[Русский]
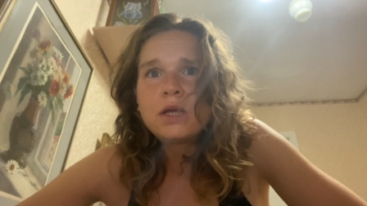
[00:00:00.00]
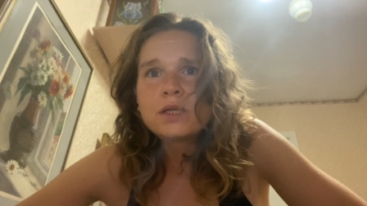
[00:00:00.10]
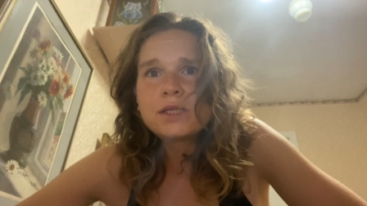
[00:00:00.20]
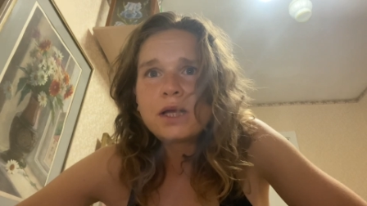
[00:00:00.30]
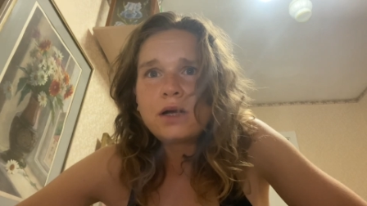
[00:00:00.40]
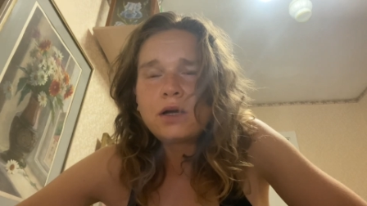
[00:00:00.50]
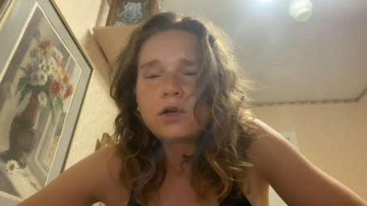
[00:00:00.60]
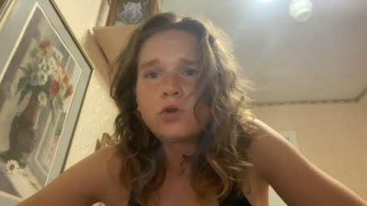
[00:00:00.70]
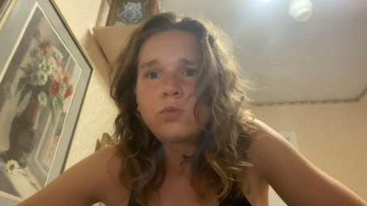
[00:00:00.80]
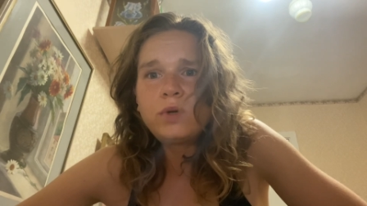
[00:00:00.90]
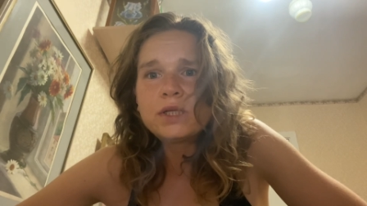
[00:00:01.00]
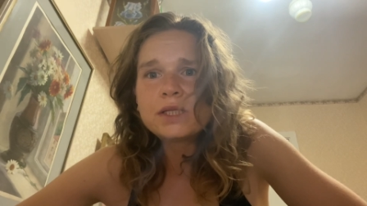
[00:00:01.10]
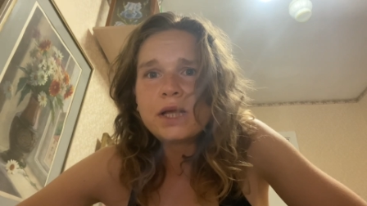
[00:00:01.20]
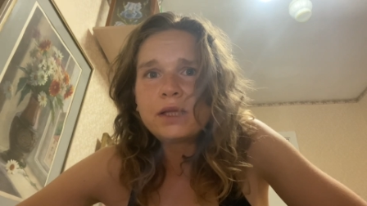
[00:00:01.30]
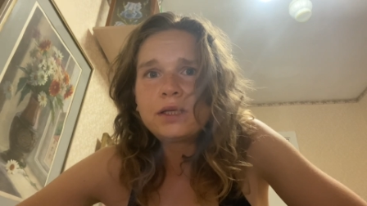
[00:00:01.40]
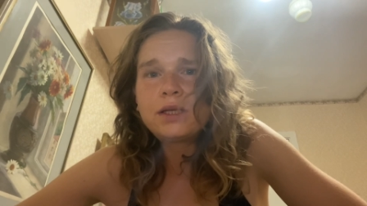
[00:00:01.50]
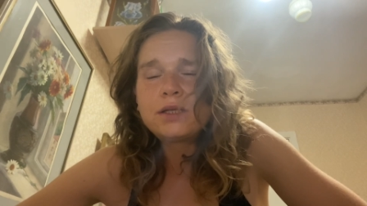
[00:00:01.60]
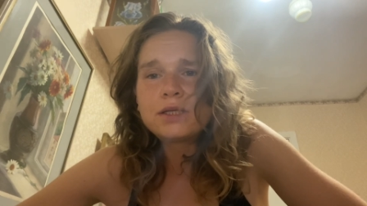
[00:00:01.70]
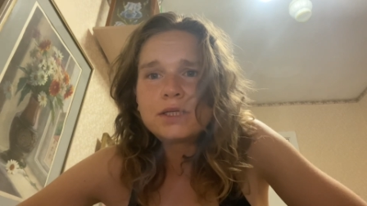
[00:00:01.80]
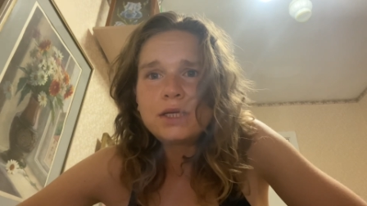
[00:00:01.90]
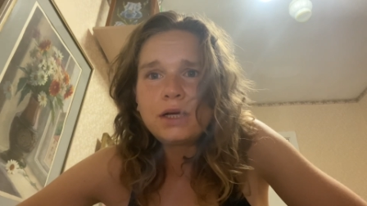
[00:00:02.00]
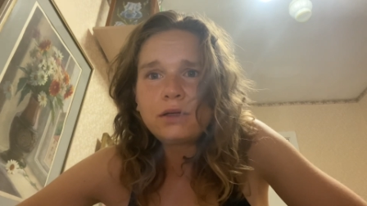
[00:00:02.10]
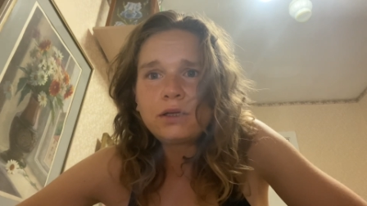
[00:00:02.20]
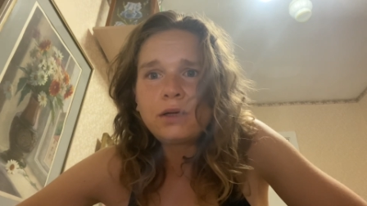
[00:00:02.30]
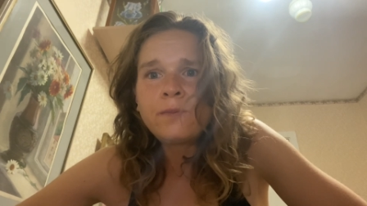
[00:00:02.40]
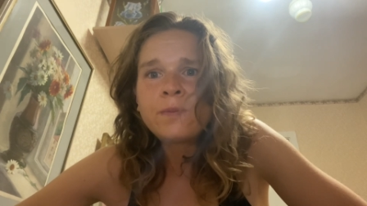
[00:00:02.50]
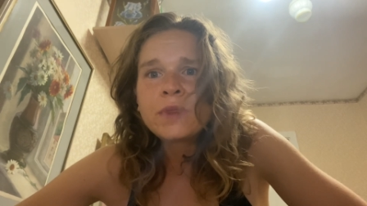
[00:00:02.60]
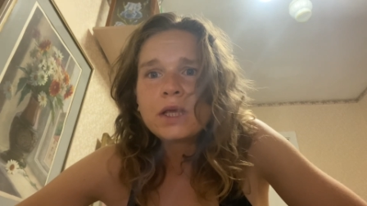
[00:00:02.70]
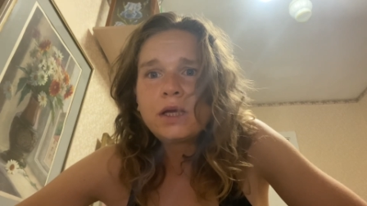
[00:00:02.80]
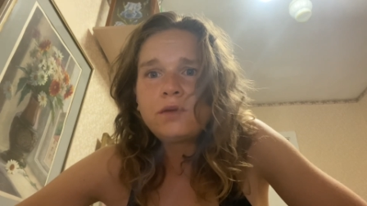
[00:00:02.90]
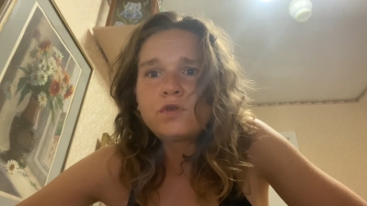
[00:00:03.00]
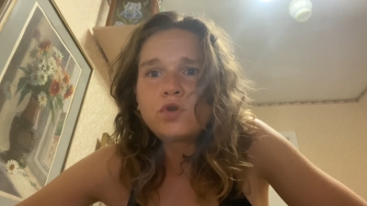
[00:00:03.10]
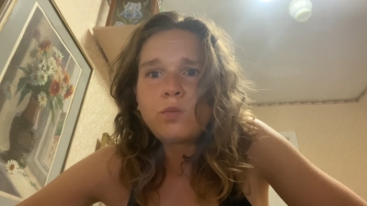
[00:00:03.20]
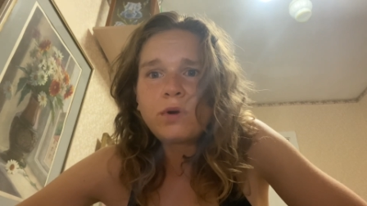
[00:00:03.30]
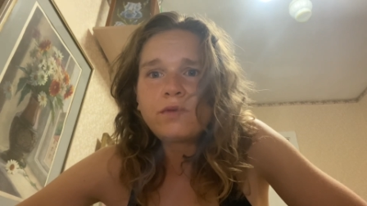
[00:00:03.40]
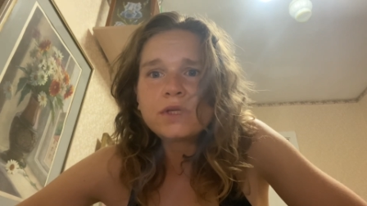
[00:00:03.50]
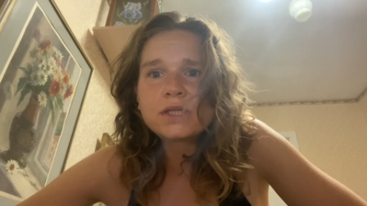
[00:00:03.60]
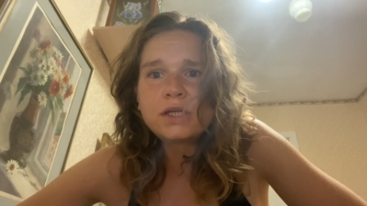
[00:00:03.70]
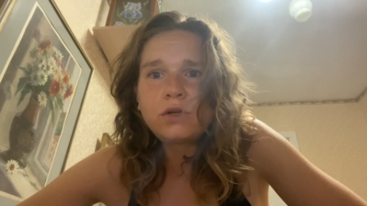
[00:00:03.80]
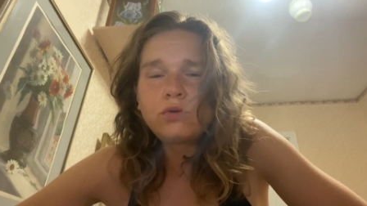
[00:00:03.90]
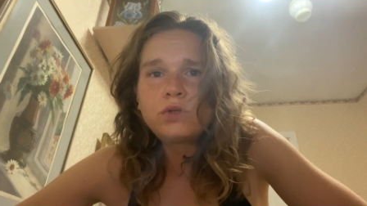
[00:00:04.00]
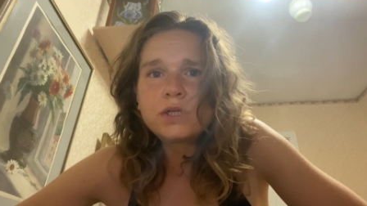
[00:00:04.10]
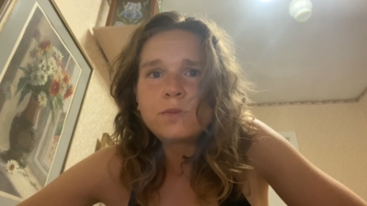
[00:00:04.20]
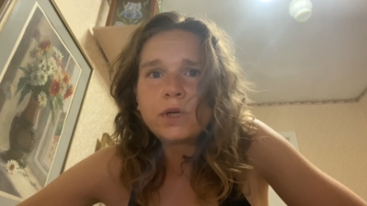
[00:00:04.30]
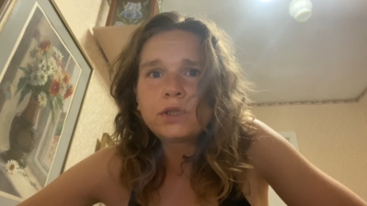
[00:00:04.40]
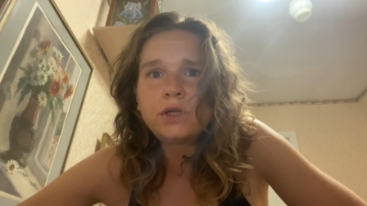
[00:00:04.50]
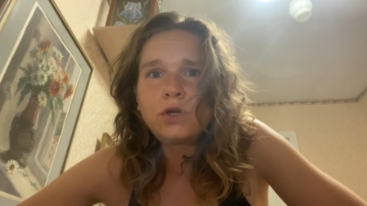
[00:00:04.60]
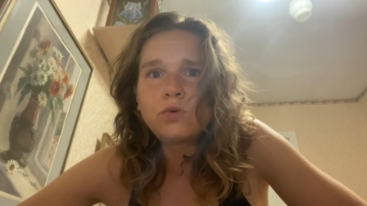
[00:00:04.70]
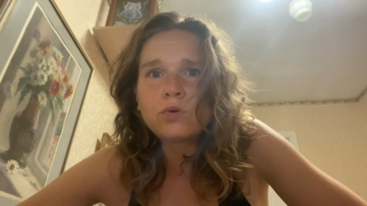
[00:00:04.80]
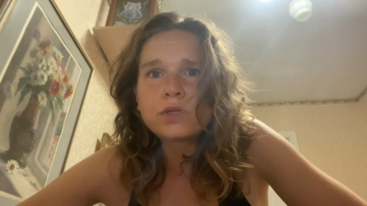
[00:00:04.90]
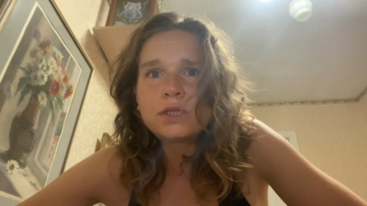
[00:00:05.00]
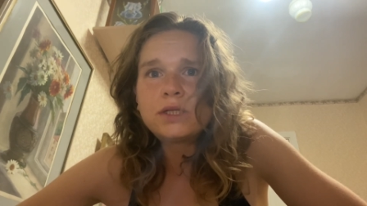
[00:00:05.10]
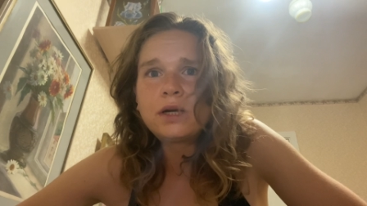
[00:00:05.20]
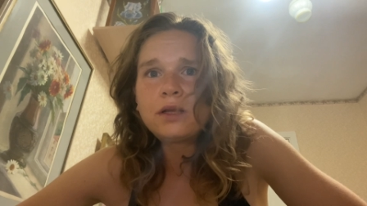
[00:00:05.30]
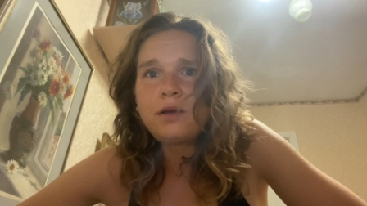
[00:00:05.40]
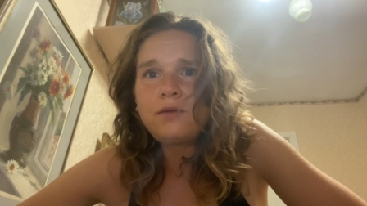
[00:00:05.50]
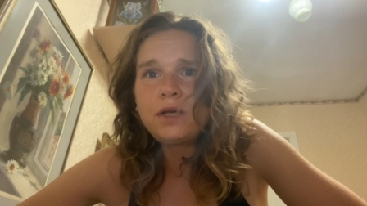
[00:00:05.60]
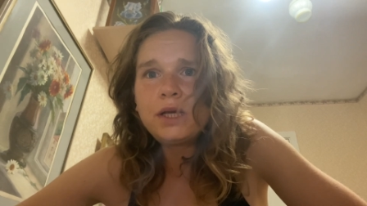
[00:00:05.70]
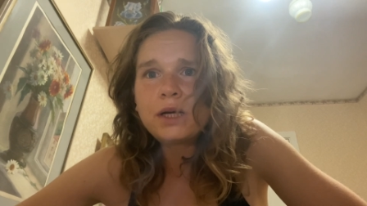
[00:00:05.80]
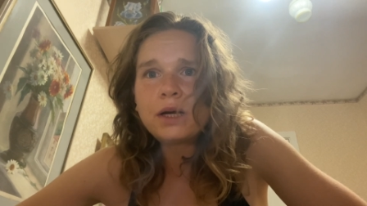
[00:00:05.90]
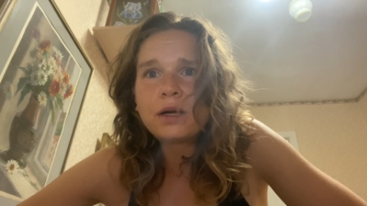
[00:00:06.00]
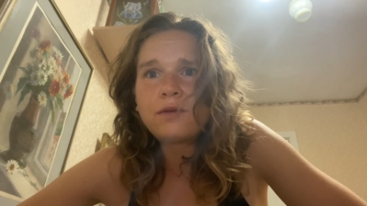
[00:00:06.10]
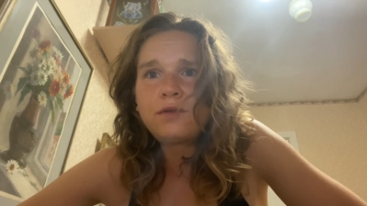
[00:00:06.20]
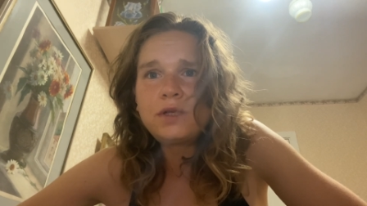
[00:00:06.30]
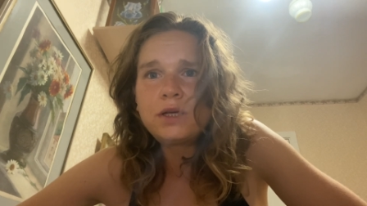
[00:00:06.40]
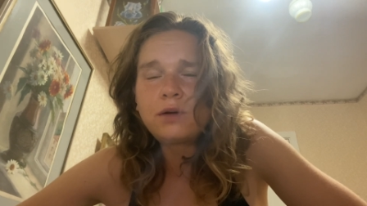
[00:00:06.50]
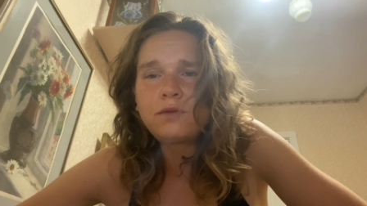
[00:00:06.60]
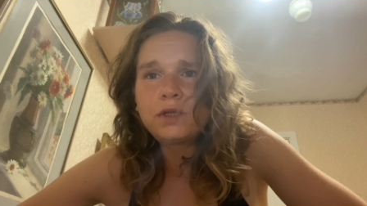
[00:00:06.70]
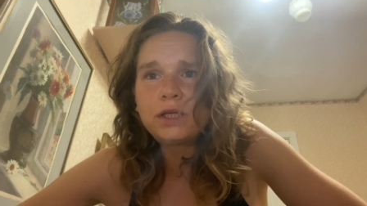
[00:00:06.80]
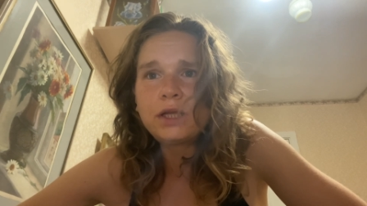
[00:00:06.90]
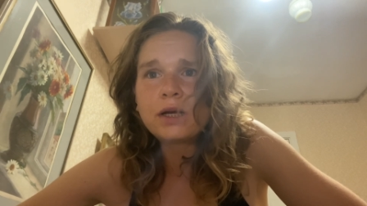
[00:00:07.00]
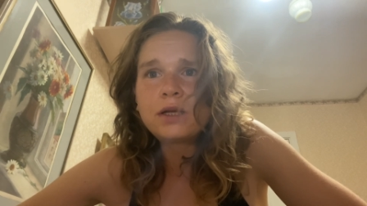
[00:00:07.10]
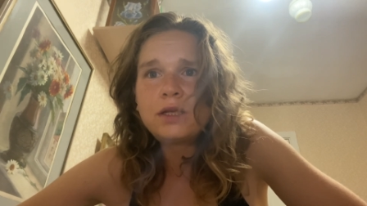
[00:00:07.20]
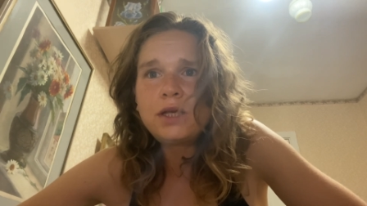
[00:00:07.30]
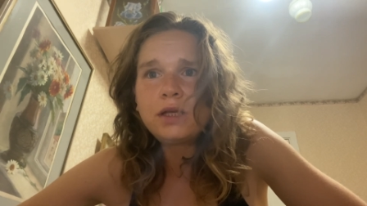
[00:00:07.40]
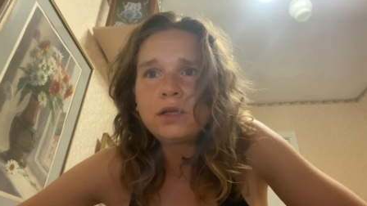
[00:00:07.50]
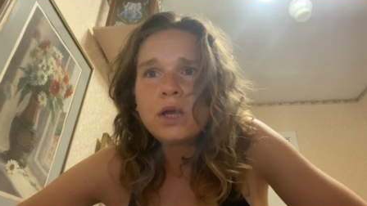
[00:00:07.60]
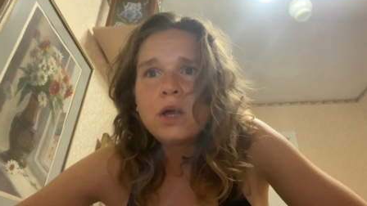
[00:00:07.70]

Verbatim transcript: Сахар, любые сладкие десерты – это все провоцирует дисбактериоз. Зерновые, как рафинированные, так и нет.